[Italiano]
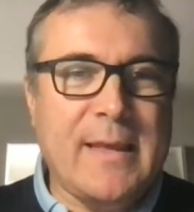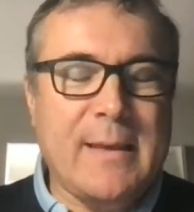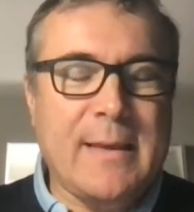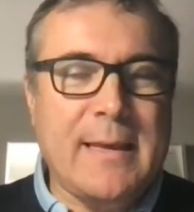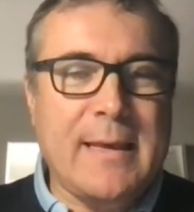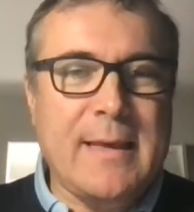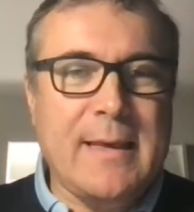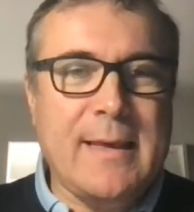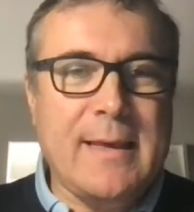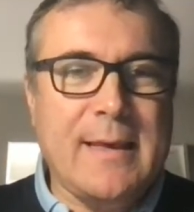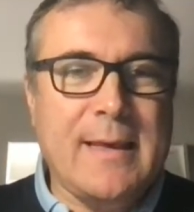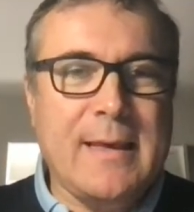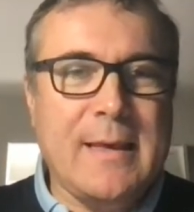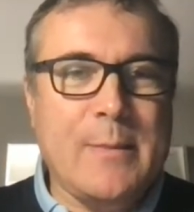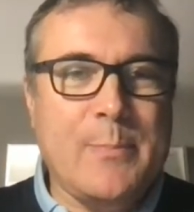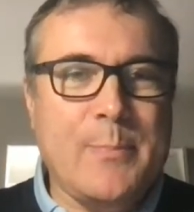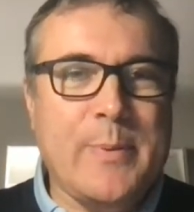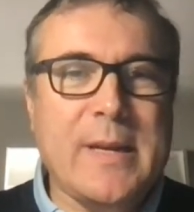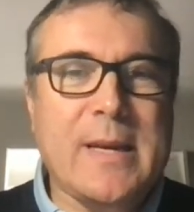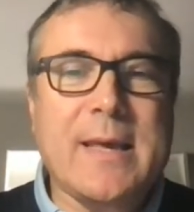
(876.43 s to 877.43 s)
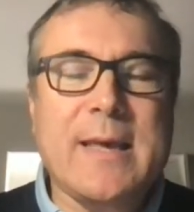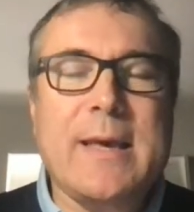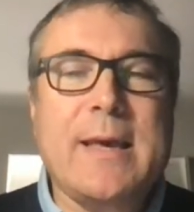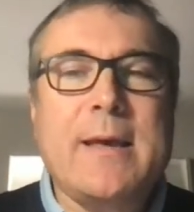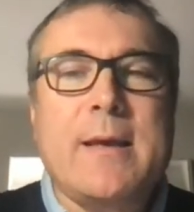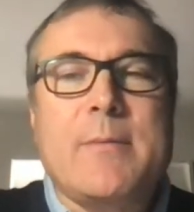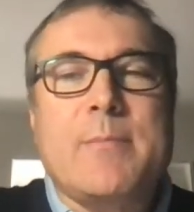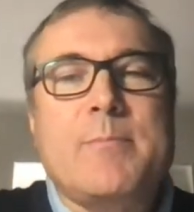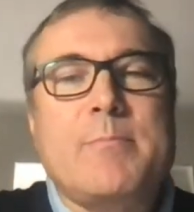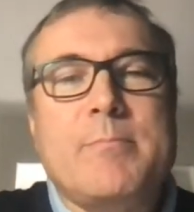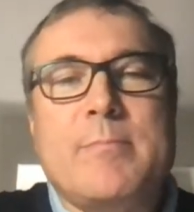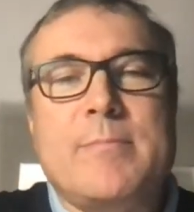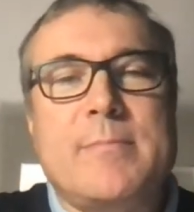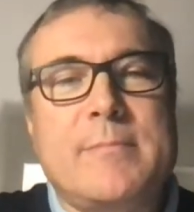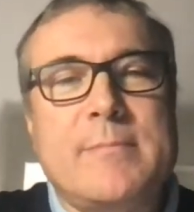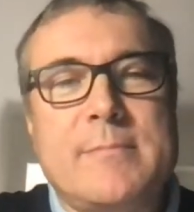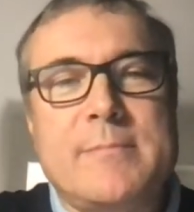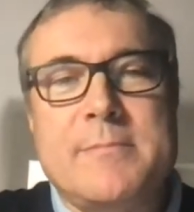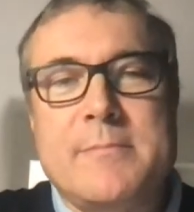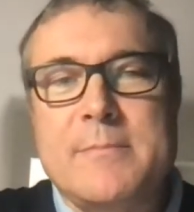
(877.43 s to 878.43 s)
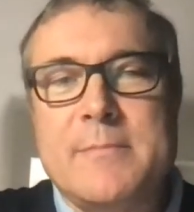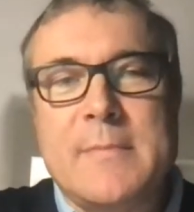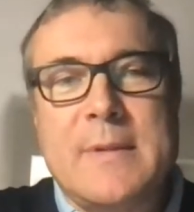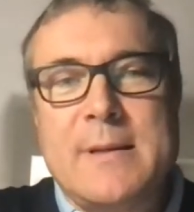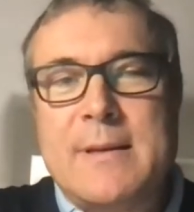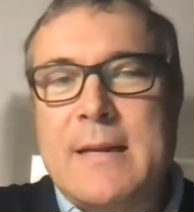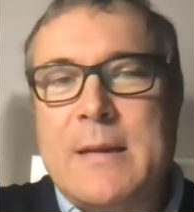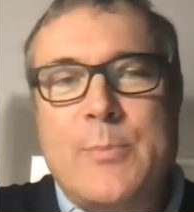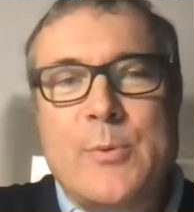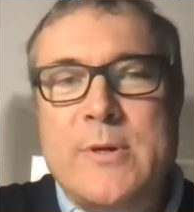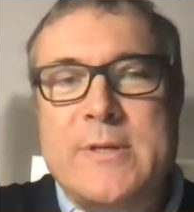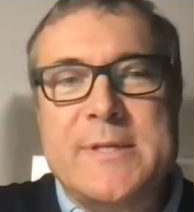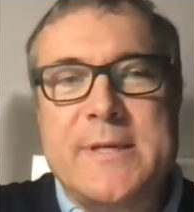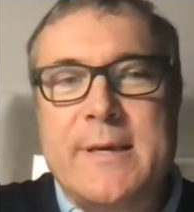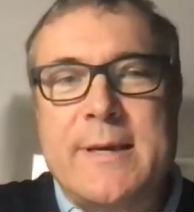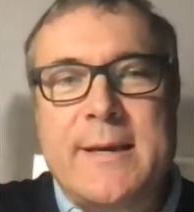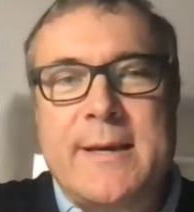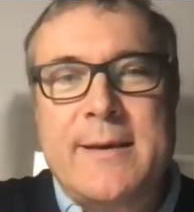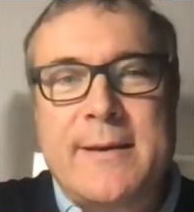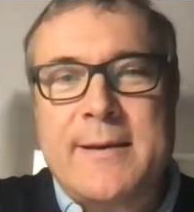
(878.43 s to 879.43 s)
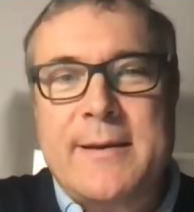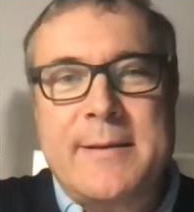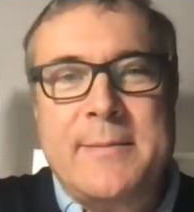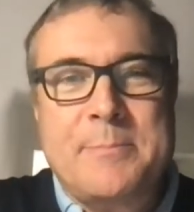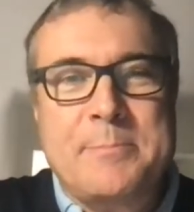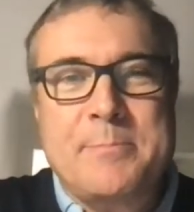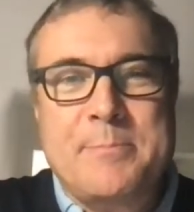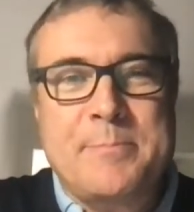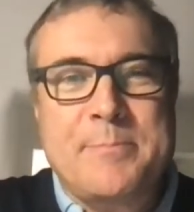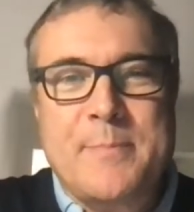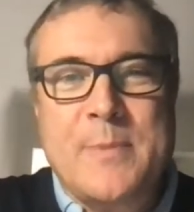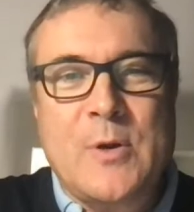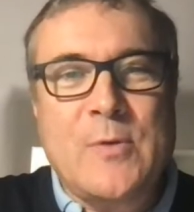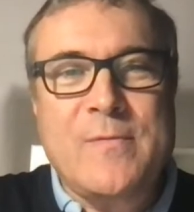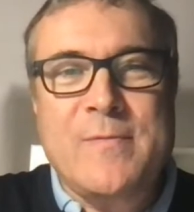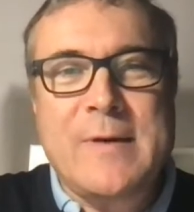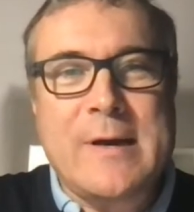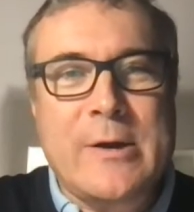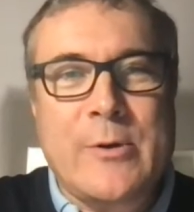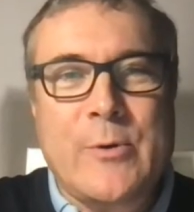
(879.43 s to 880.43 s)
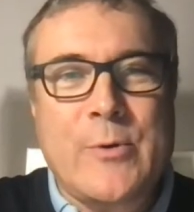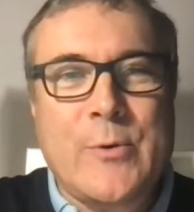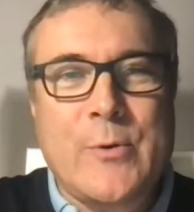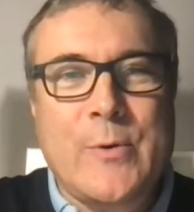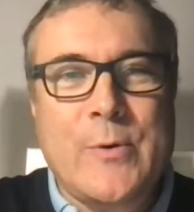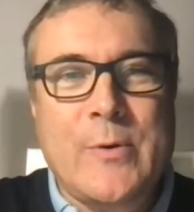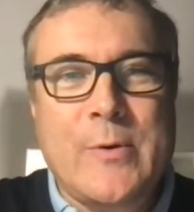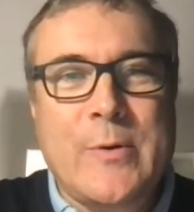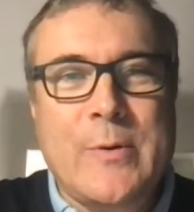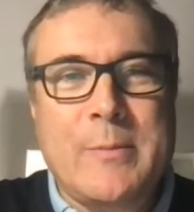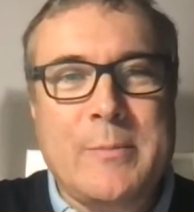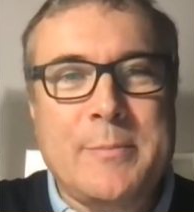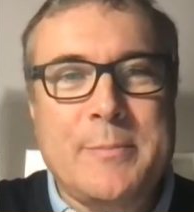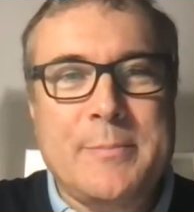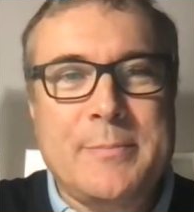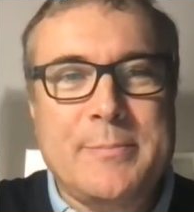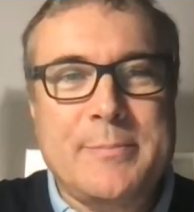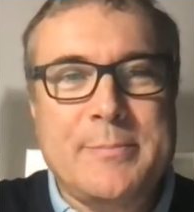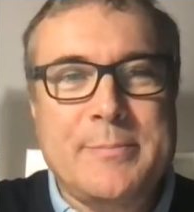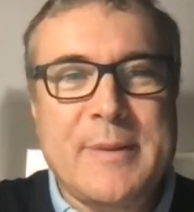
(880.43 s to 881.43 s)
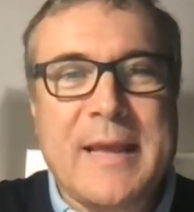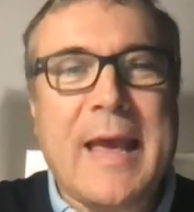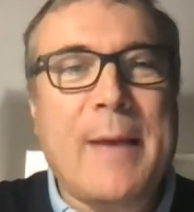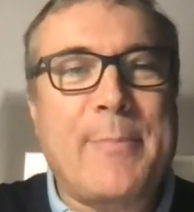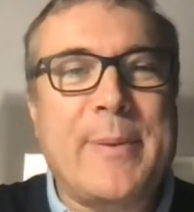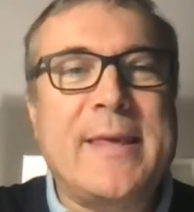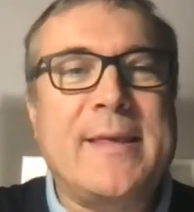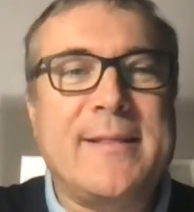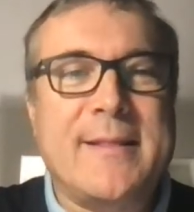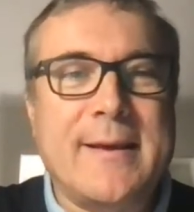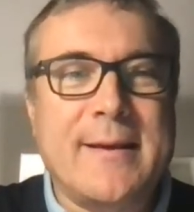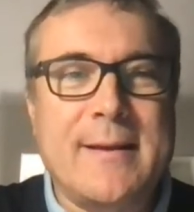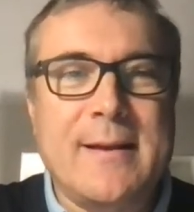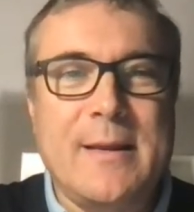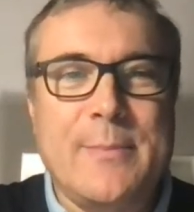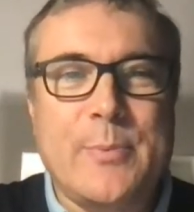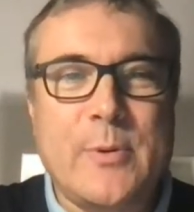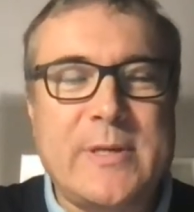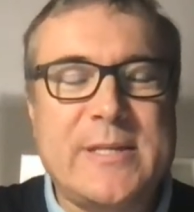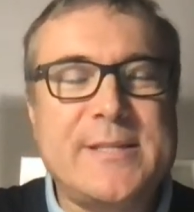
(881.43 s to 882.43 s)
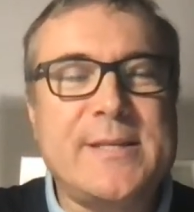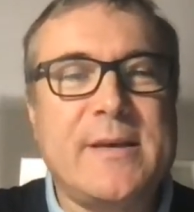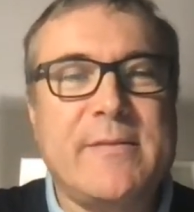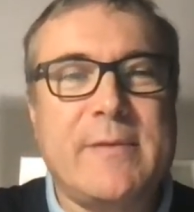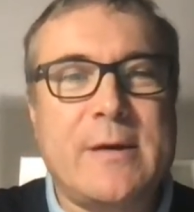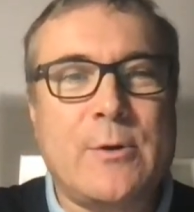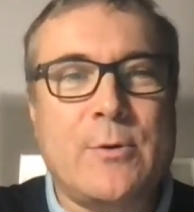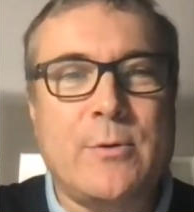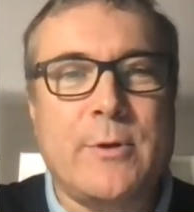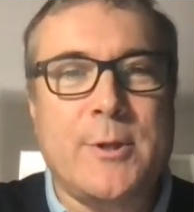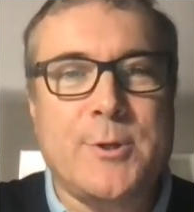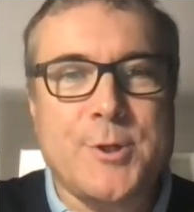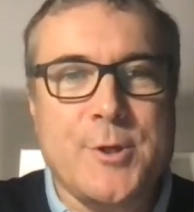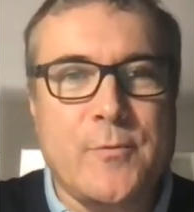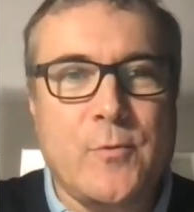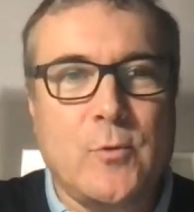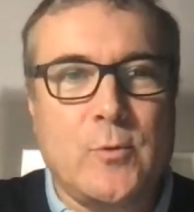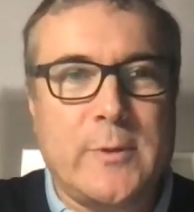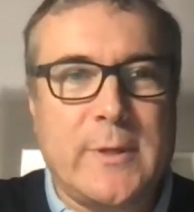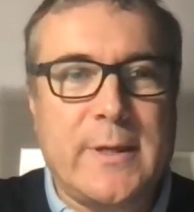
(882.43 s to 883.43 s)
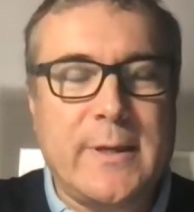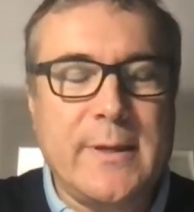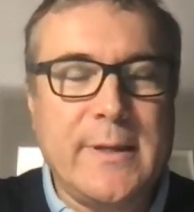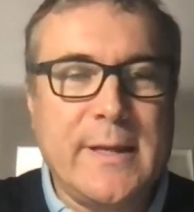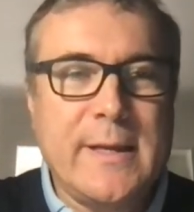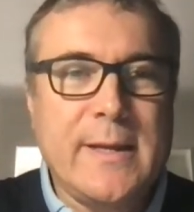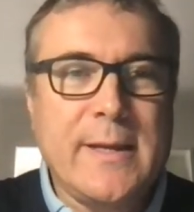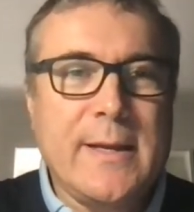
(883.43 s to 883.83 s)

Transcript: E perché le poesie non vanno capite, le poesie vanno ricevute,